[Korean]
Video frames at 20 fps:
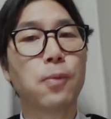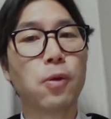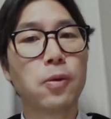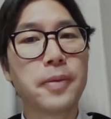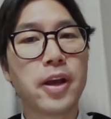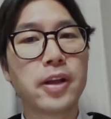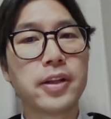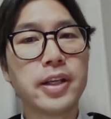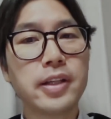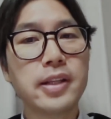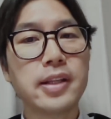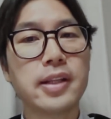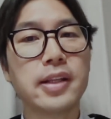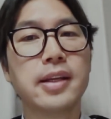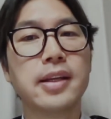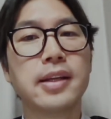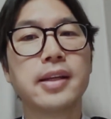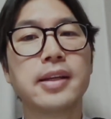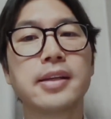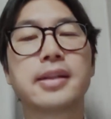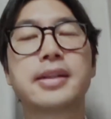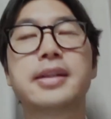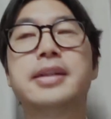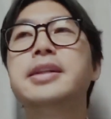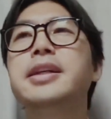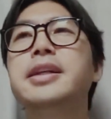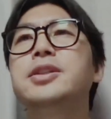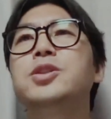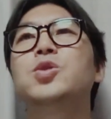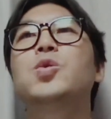보면은
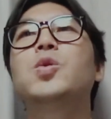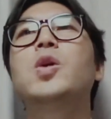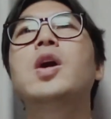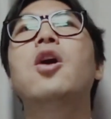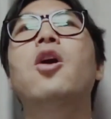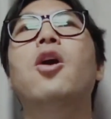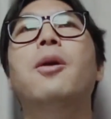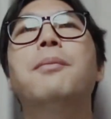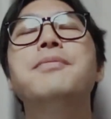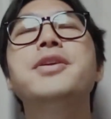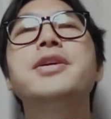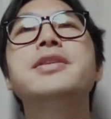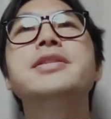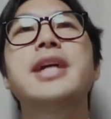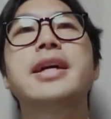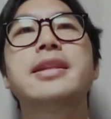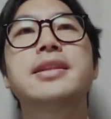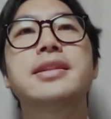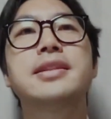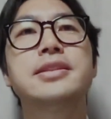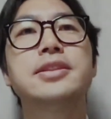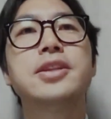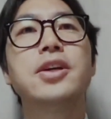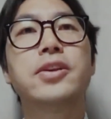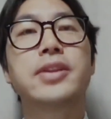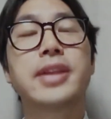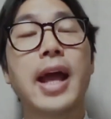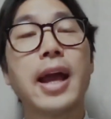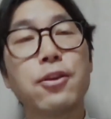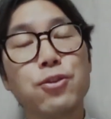그리스도가 없는
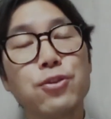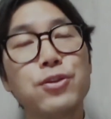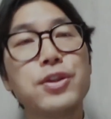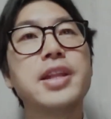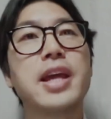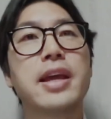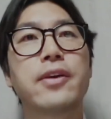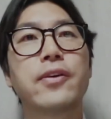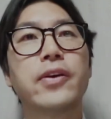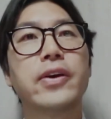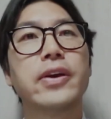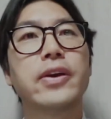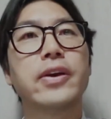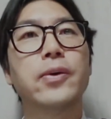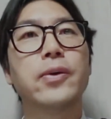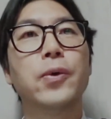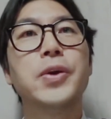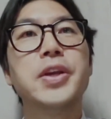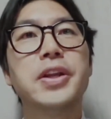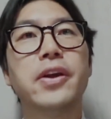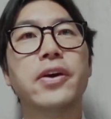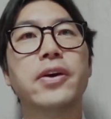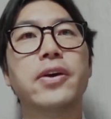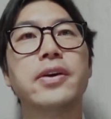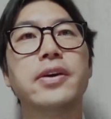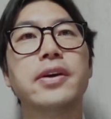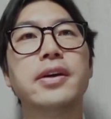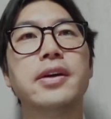자들은요 다 유기된 거예요. 오히려.